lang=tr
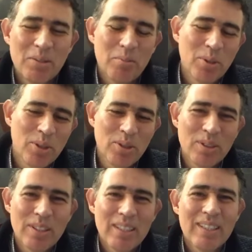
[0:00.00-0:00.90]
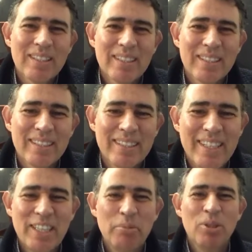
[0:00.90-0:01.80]
Bugün
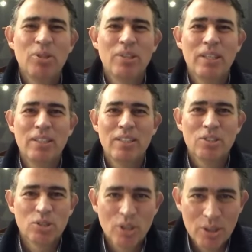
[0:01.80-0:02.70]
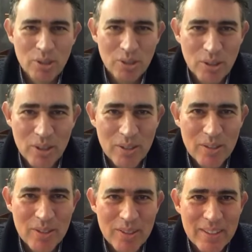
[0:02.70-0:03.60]
2017'nin son günü.
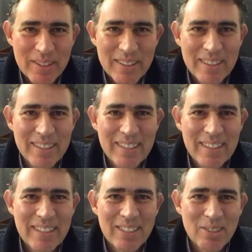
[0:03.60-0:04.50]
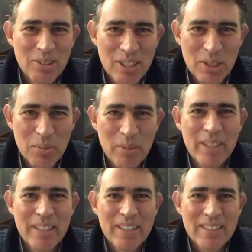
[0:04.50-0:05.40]
Güneş
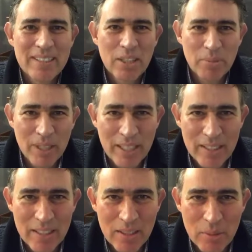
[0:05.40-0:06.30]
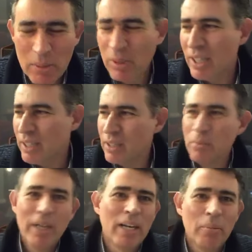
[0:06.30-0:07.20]
Bey, Sabiha Hanım, Emine
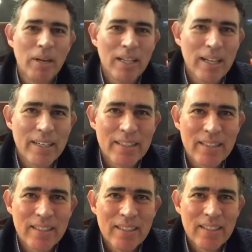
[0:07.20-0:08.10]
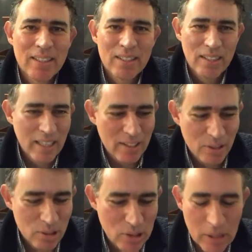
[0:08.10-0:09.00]
Hanım merhabalar. Değerli
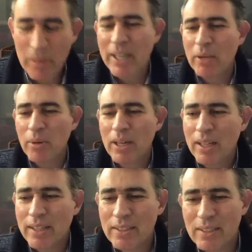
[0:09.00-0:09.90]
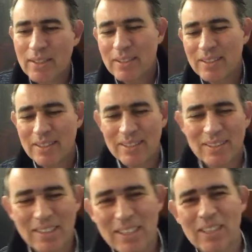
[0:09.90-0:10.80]
dostlar merhabalar.
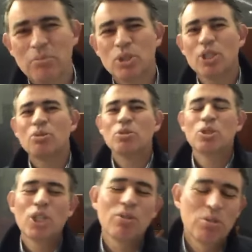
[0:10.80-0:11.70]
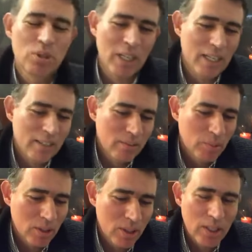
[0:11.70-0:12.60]
Dilerim çok çok güzel
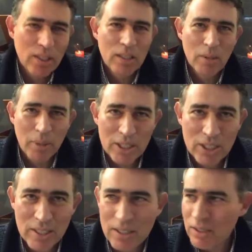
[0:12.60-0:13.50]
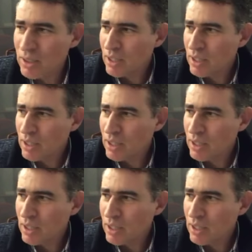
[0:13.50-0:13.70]
bir yeni yıla başlarız.